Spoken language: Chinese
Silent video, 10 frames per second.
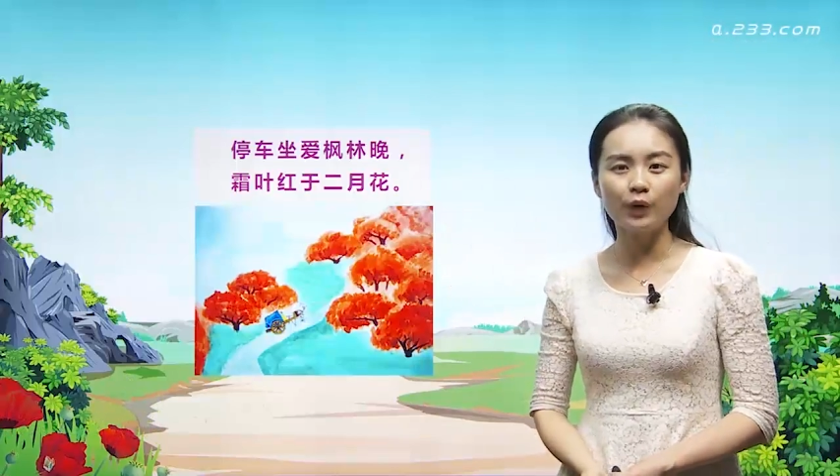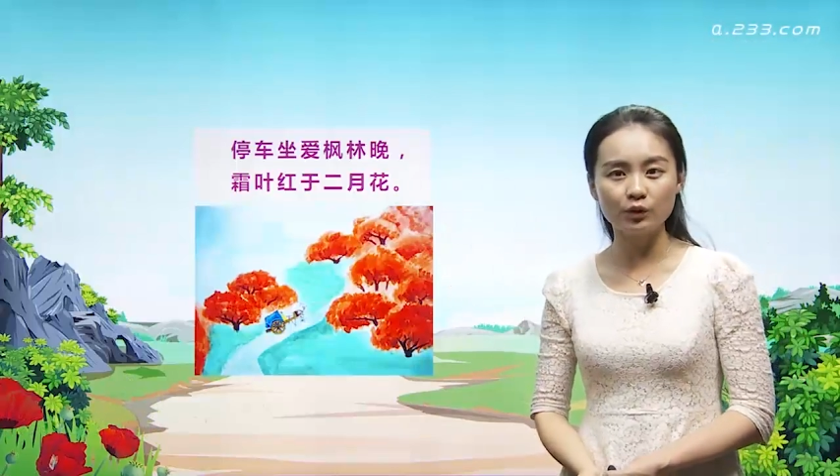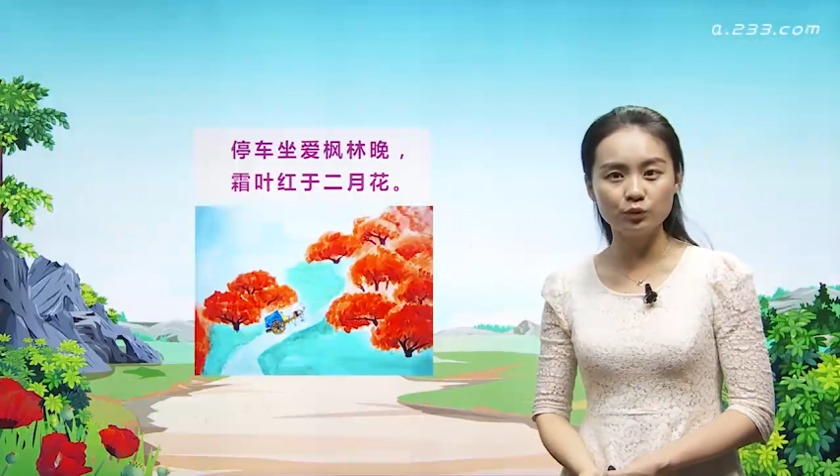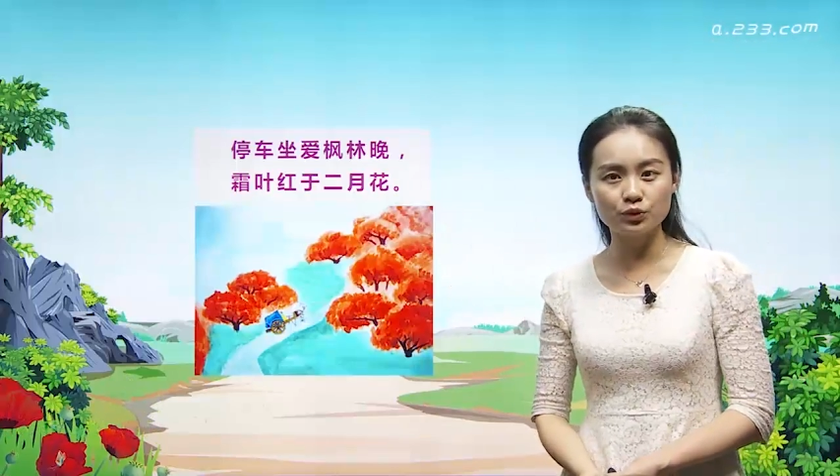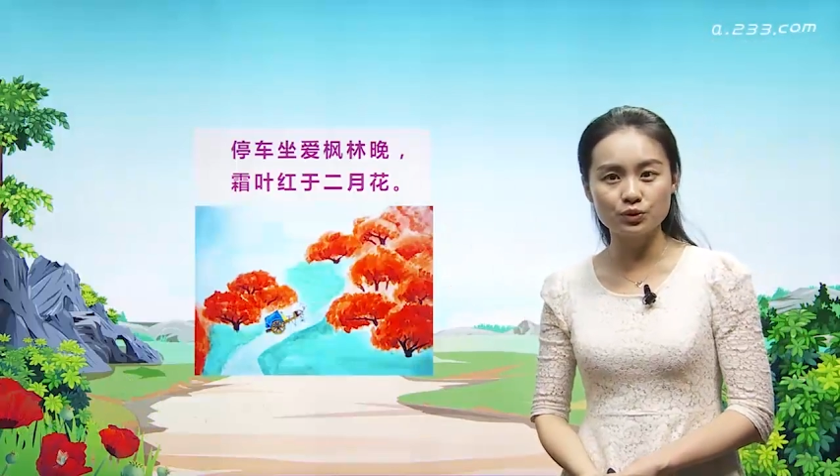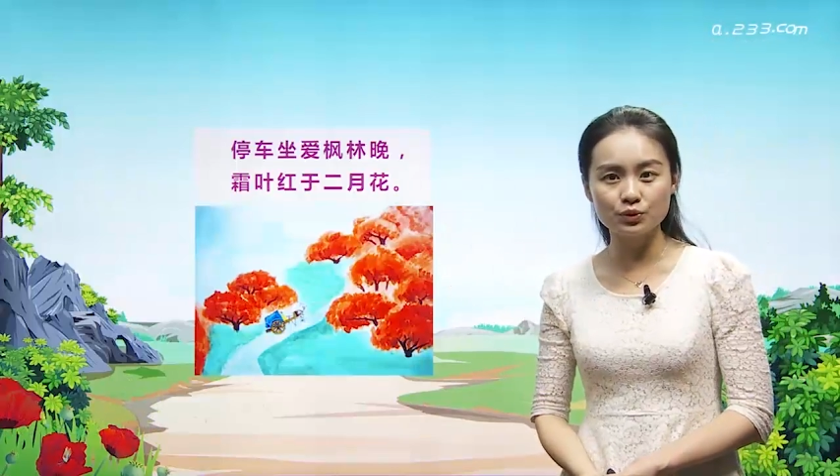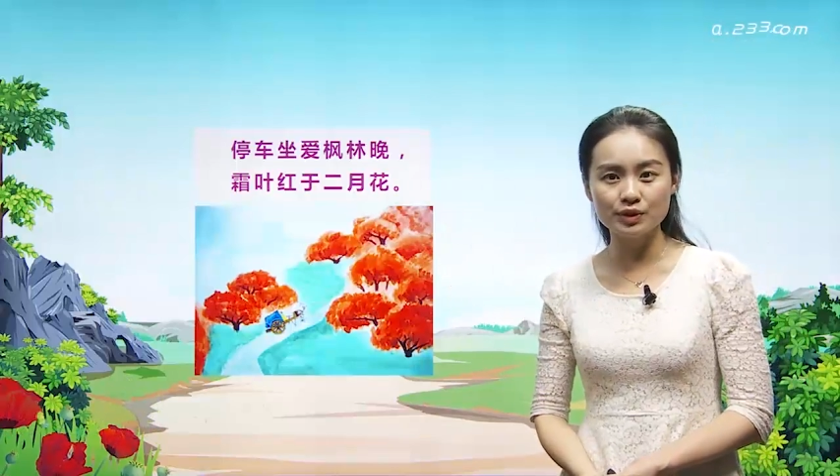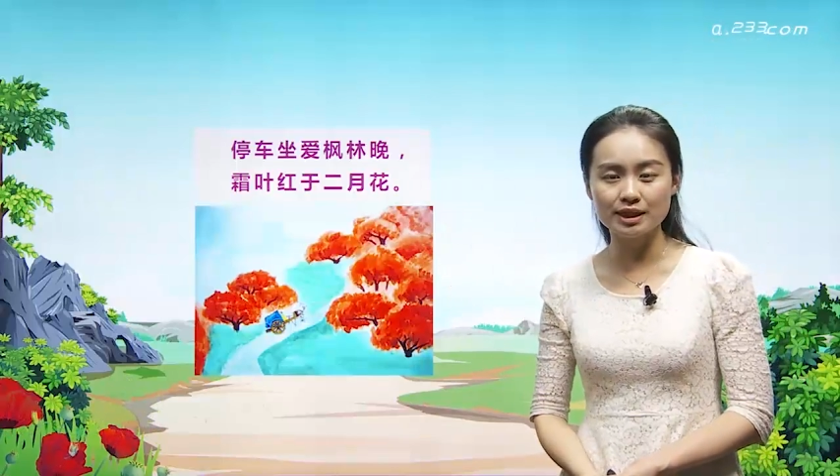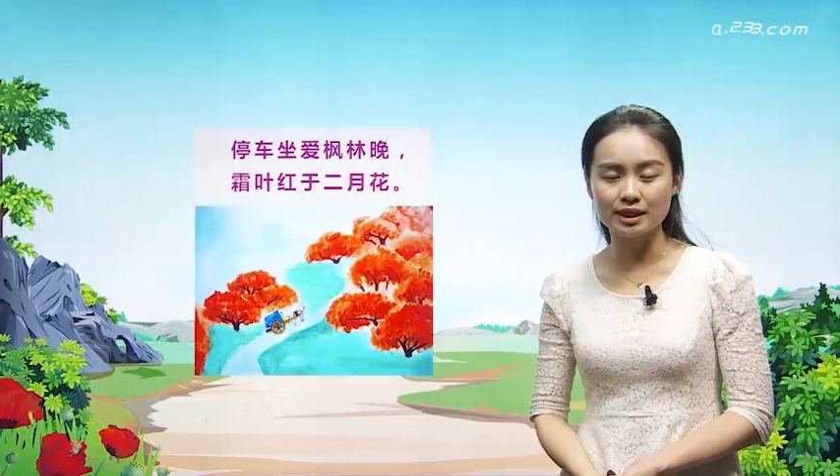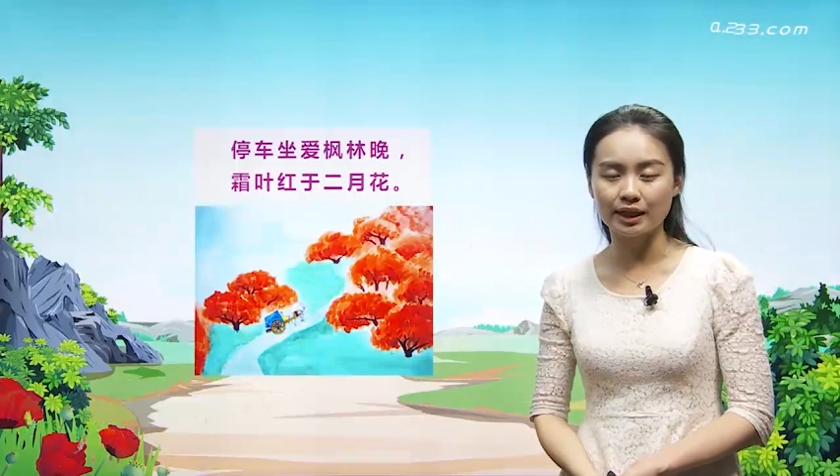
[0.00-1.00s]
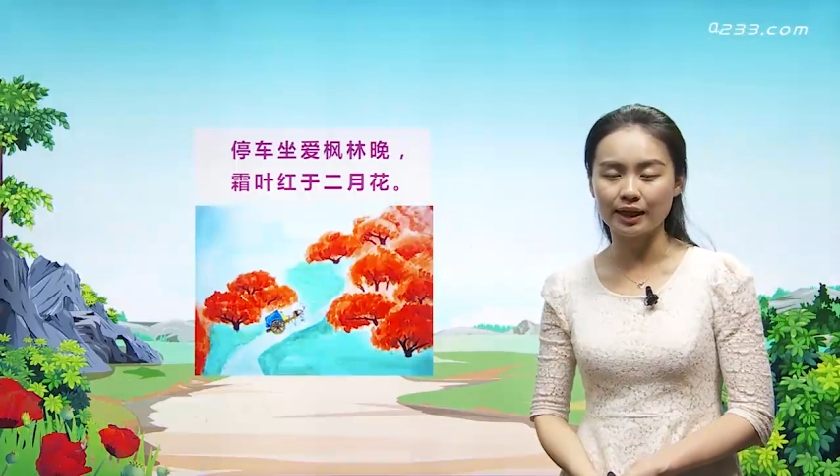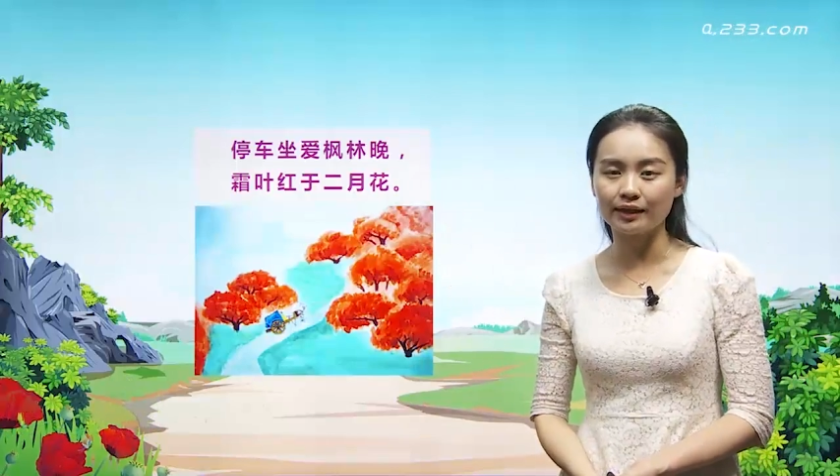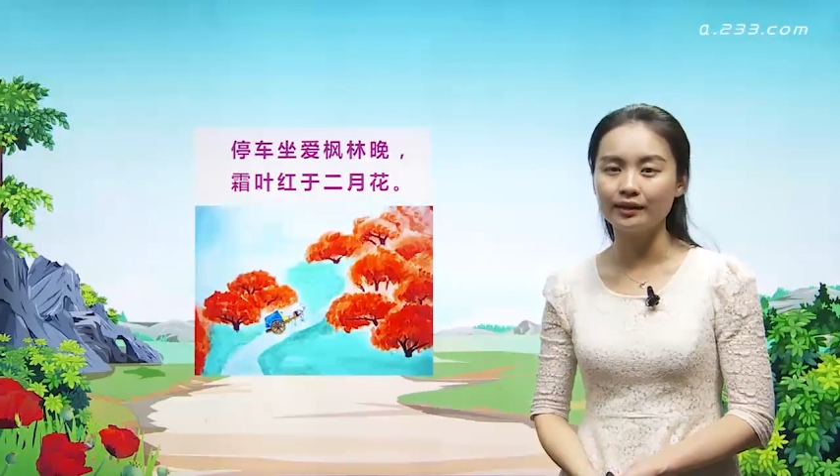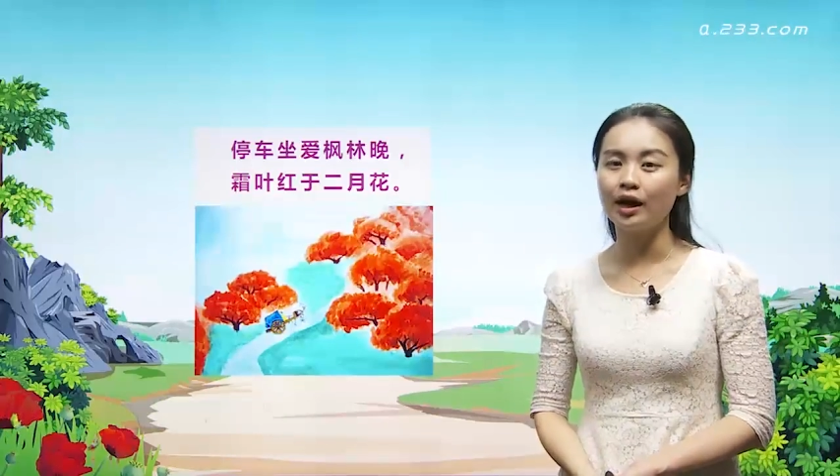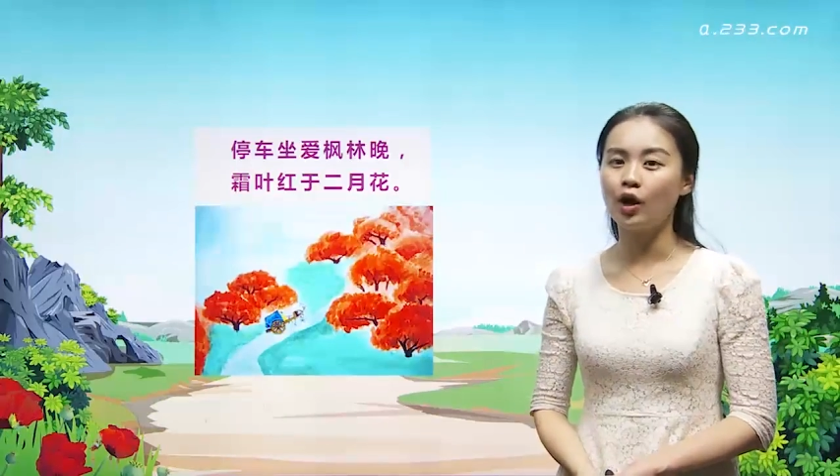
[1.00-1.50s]
万物苏
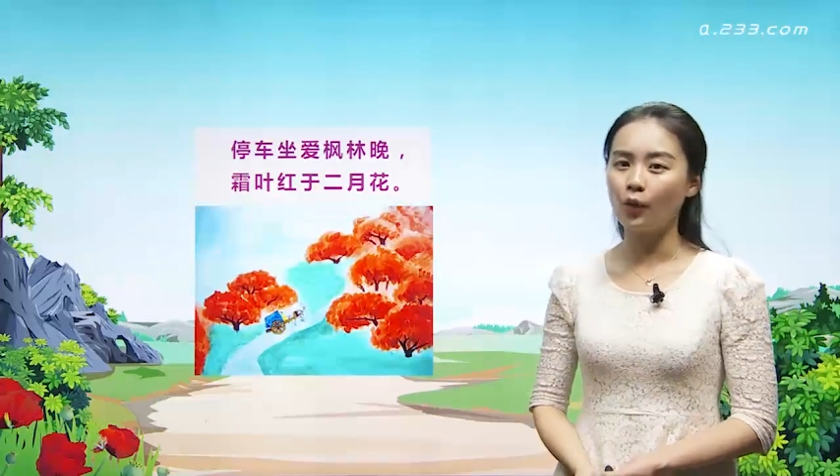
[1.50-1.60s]
醒，